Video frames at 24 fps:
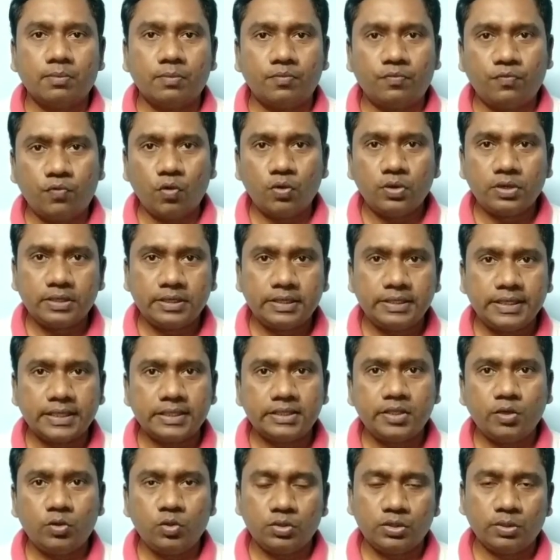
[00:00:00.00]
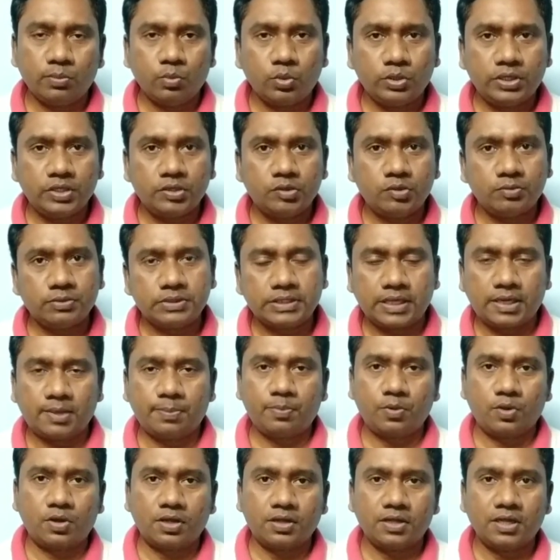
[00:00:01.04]
ஃபோனுக்கு எந்த அளவுக்கு முக்கியத்துவம்
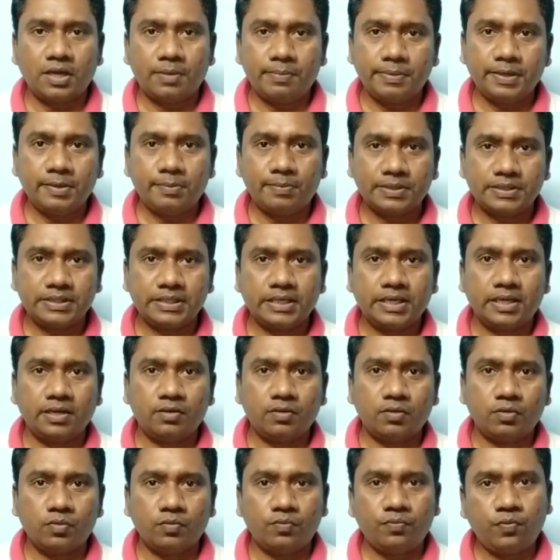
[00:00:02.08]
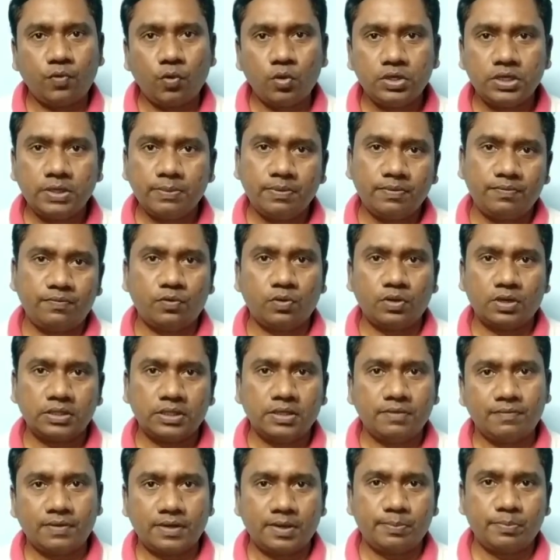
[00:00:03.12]
தரப்போகிறாங்க அப்படின்னு பார்த்தீங்கன்னா ஃபோல்டபுள் ஃபோனை
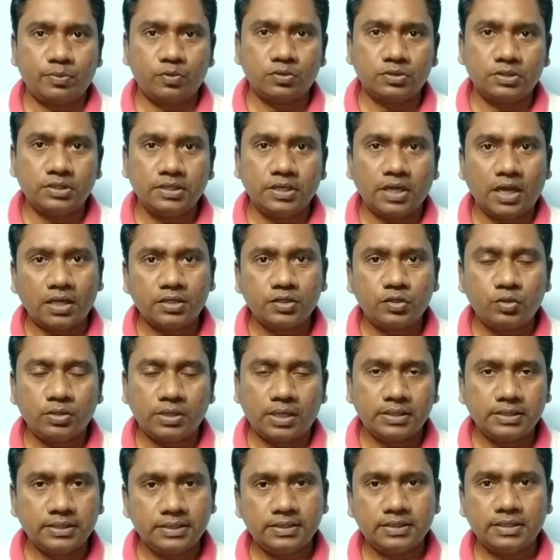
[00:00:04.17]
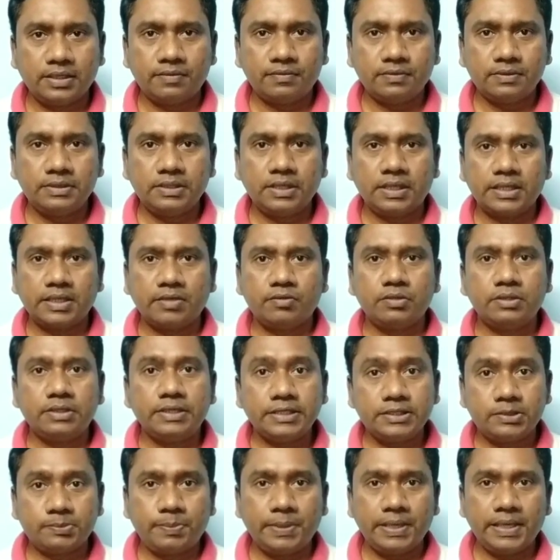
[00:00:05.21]
தான் வரப்போகுது அதனோ அதுக்கு தான் வந்து அதாவது
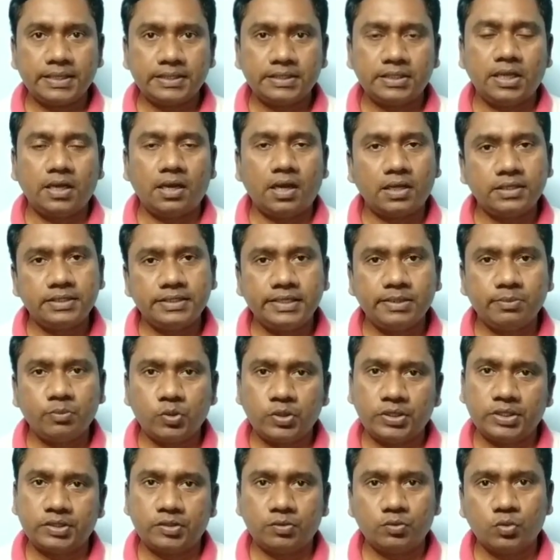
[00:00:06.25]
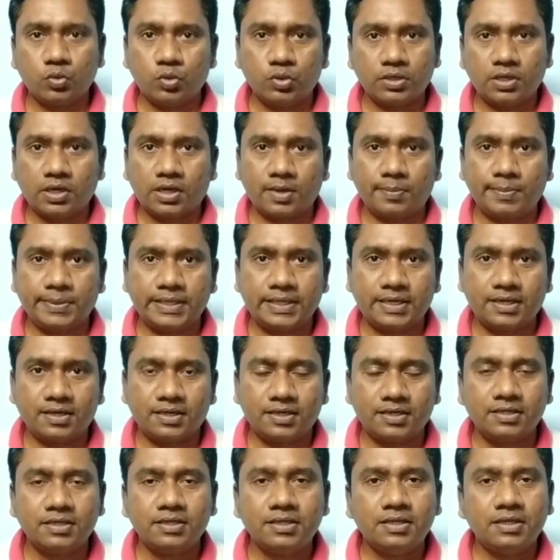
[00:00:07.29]
டிஸ்பிளேக்கு தான் அதிக முக்கியத்துவம் கொடுக்க
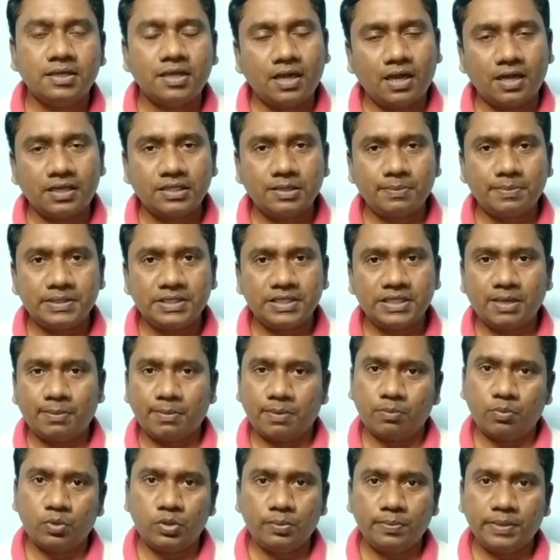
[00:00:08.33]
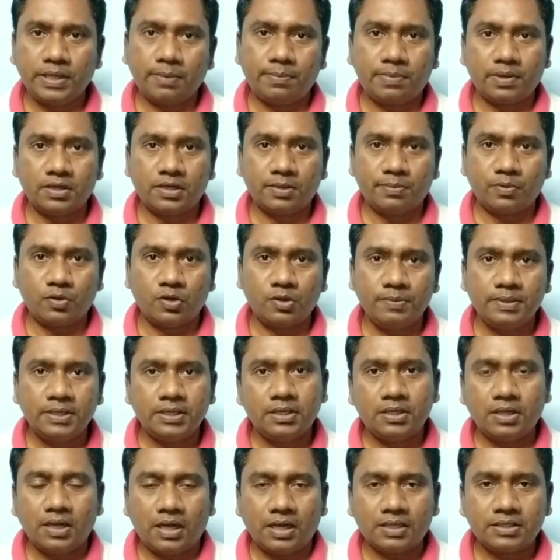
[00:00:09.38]
ஆரம்பிக்கிறாங்க அதை பற்றி நம்ம முழுமையாக பார்க்க போகிறோம்
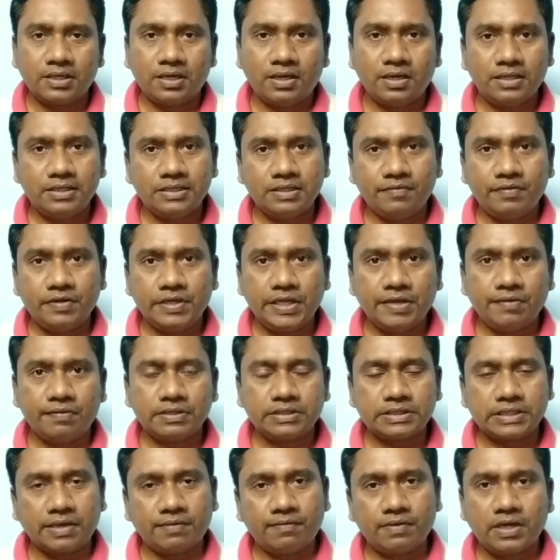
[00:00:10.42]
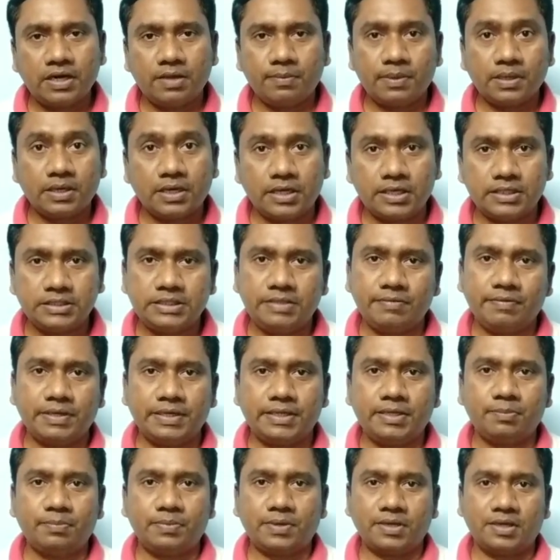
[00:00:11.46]
அதனால் இந்த வீடியோவை தவறாமல் கடைசி
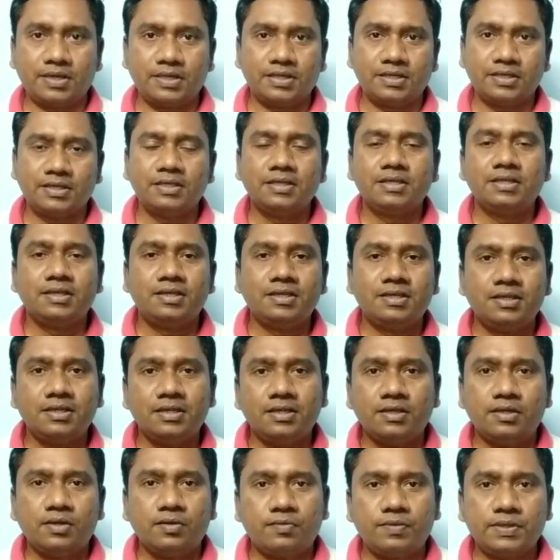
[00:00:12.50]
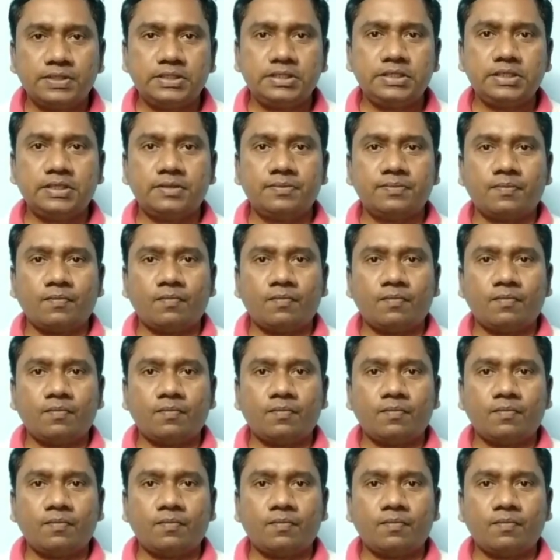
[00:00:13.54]
வரைக்கும் பாருங்கள் ஃபஸ்ட்டு